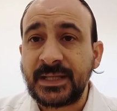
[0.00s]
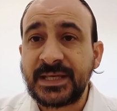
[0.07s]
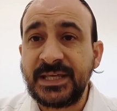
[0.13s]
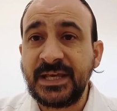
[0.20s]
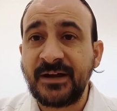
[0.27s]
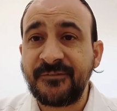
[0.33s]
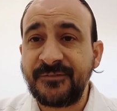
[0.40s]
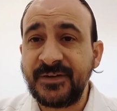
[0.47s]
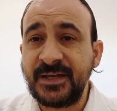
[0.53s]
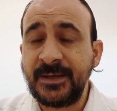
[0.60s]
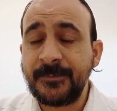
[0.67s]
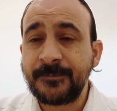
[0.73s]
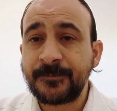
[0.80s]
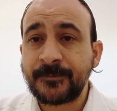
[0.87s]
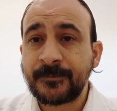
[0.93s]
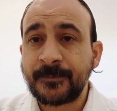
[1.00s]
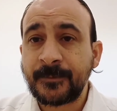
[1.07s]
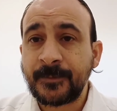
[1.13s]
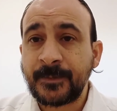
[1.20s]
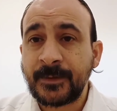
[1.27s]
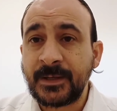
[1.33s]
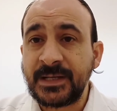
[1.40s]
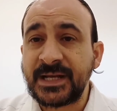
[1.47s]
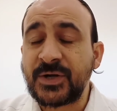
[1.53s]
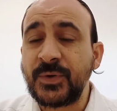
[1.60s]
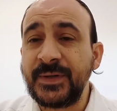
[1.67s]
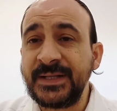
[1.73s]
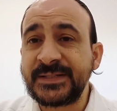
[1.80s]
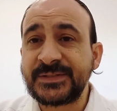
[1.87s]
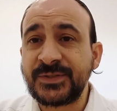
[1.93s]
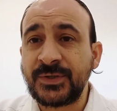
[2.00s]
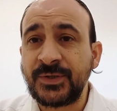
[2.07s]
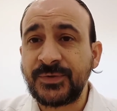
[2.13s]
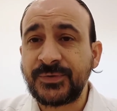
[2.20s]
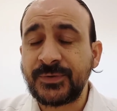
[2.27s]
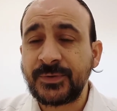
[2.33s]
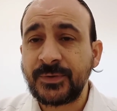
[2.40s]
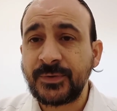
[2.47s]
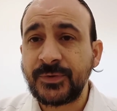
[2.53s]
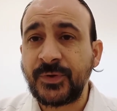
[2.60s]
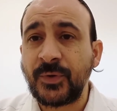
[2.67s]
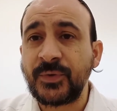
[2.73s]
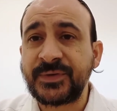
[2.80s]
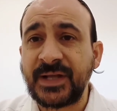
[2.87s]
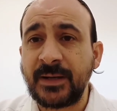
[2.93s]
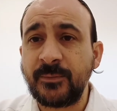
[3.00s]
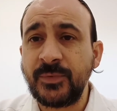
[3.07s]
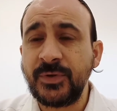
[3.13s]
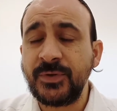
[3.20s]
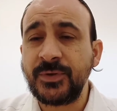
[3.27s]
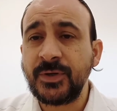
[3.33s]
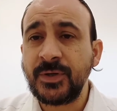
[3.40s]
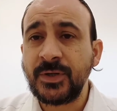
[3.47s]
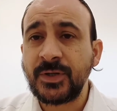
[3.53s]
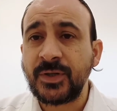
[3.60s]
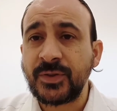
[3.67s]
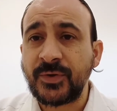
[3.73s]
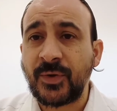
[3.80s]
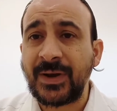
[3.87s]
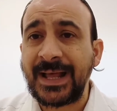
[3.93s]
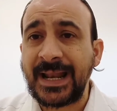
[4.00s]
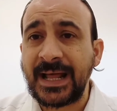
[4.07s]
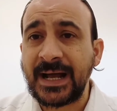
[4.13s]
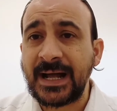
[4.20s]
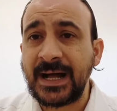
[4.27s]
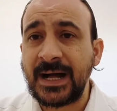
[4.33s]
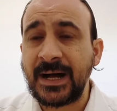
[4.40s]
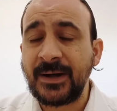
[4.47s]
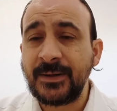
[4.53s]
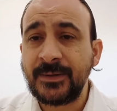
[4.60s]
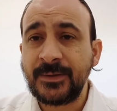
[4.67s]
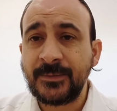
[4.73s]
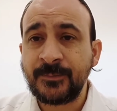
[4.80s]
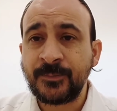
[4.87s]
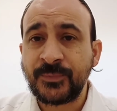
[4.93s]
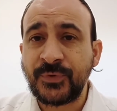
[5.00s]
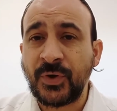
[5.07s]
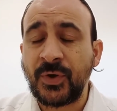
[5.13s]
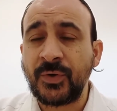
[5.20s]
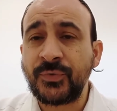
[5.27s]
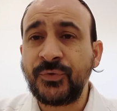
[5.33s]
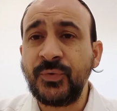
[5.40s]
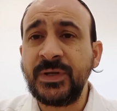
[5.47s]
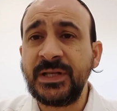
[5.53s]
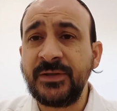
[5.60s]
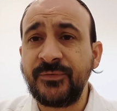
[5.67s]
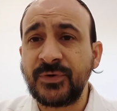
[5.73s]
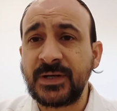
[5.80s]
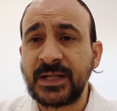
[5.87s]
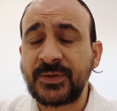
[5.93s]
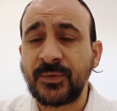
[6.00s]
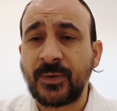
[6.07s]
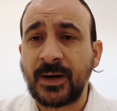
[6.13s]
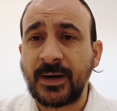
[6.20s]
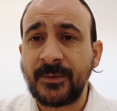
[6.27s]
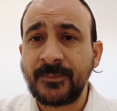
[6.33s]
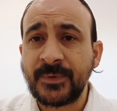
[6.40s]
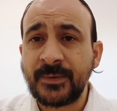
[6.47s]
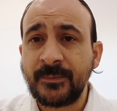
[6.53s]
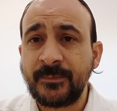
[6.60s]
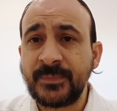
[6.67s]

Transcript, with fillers: qui avait des connaissances dans le Talmud, dans la Halacha, dans tous les niveaux de la Torah.